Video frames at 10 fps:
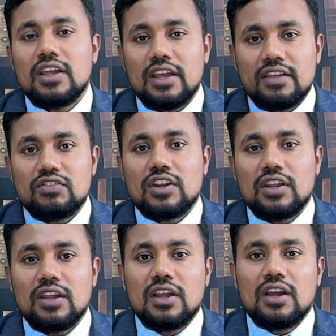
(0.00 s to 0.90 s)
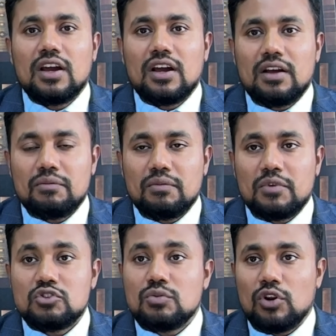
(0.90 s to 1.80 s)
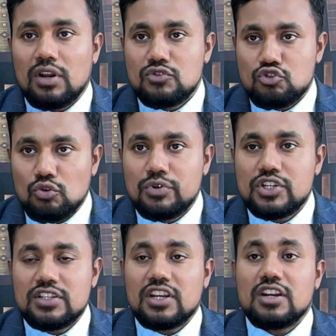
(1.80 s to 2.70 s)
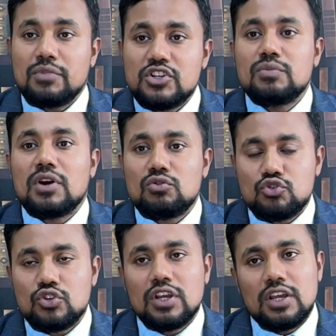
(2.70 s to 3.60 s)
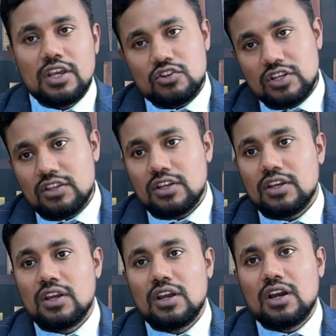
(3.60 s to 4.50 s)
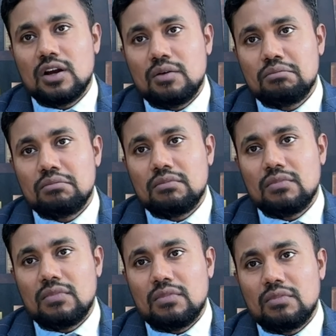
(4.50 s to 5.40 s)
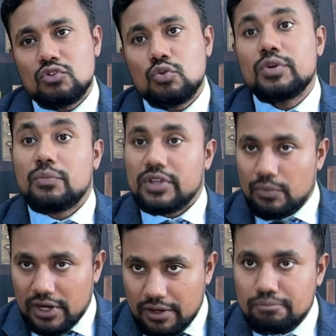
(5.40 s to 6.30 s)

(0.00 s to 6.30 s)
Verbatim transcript: এক্ষেত্রে যে বললাম যে চব্বিশ হাজারের বেশি মানুষ এর সাথে সুবিধা পেতে পারে